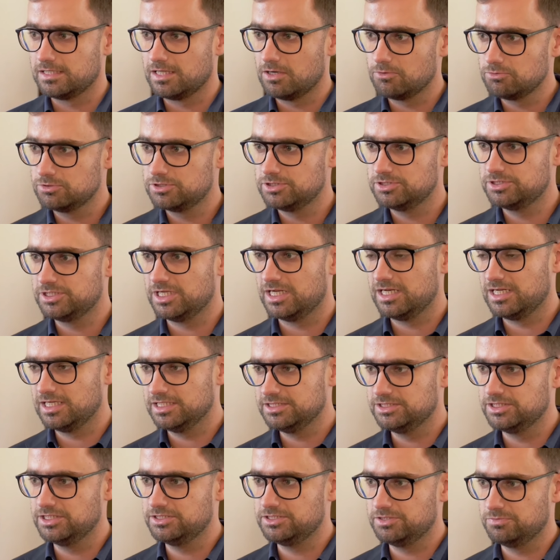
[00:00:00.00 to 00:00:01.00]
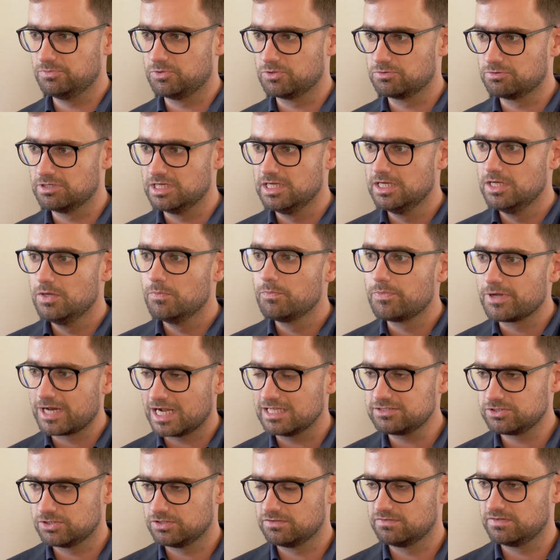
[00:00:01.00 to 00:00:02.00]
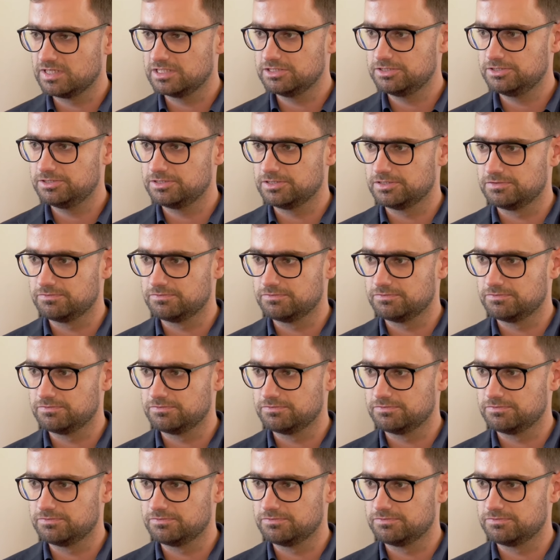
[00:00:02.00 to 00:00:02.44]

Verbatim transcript: nauczyciele i dzieci mogły pracować